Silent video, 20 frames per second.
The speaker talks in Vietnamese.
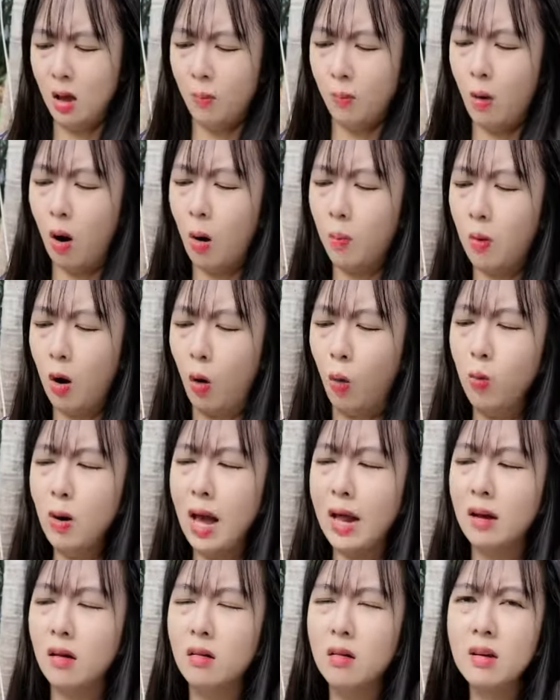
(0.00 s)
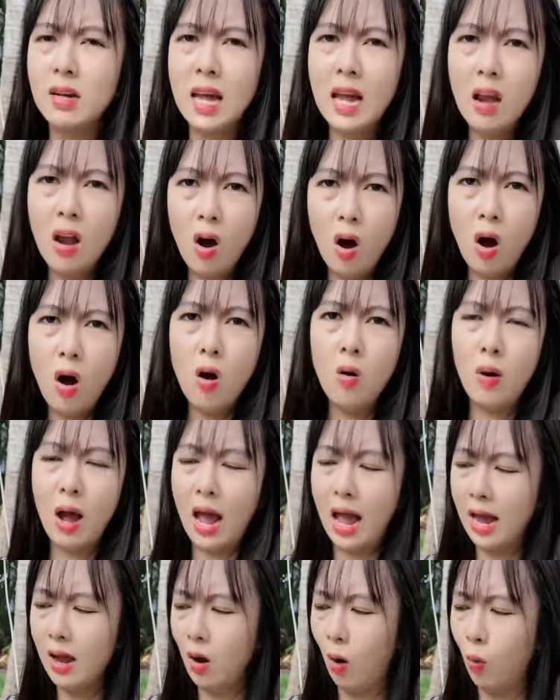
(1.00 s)
một hũ là nửa ký lô
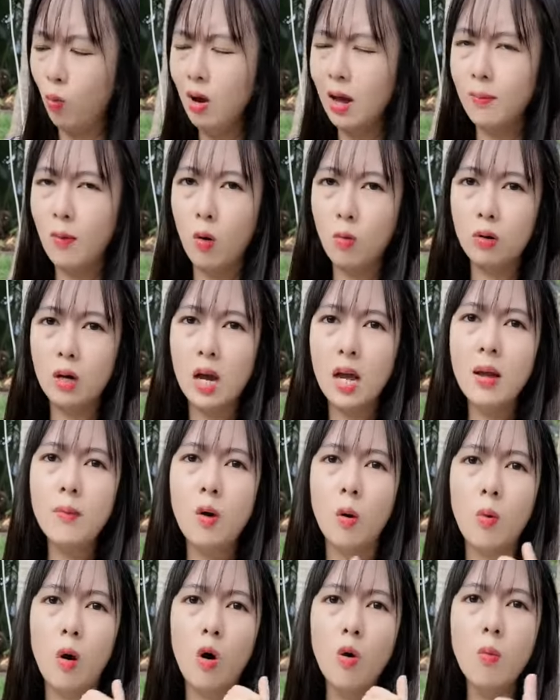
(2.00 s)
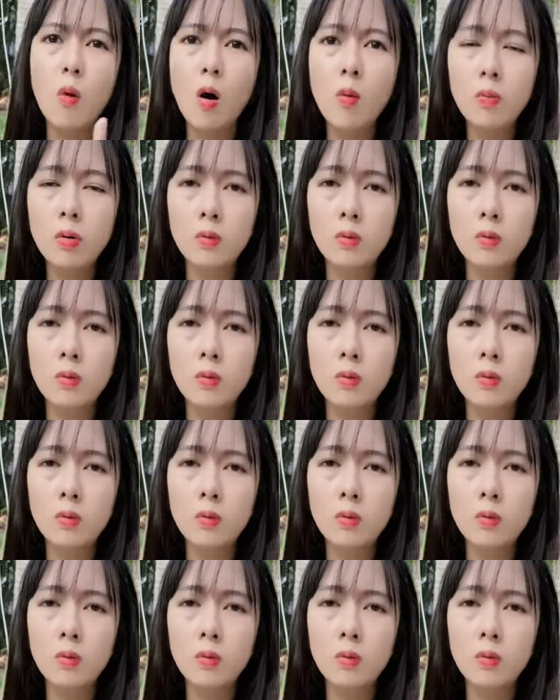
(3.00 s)
hai hũ là một ký là không có công